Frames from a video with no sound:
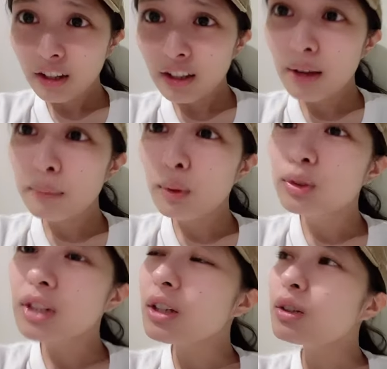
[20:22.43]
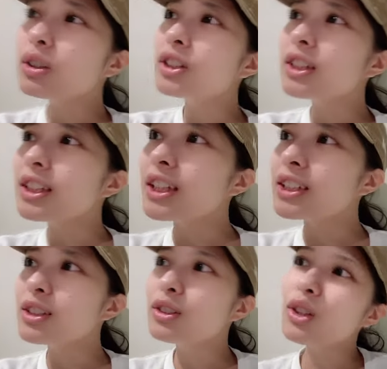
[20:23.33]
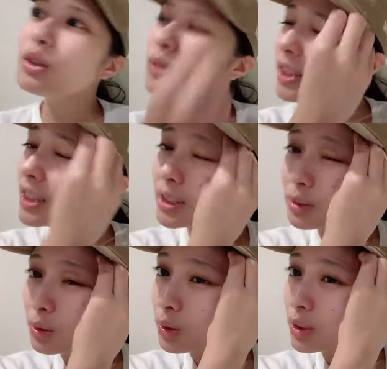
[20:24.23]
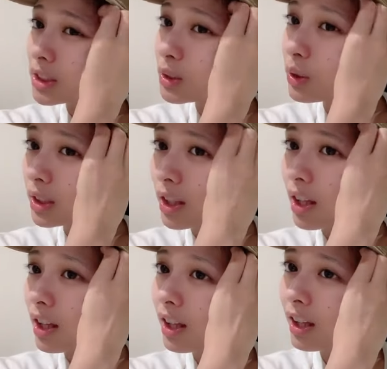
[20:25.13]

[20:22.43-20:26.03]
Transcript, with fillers: いや、もう売れっ子すぎてしんどいわっていうことにしといて。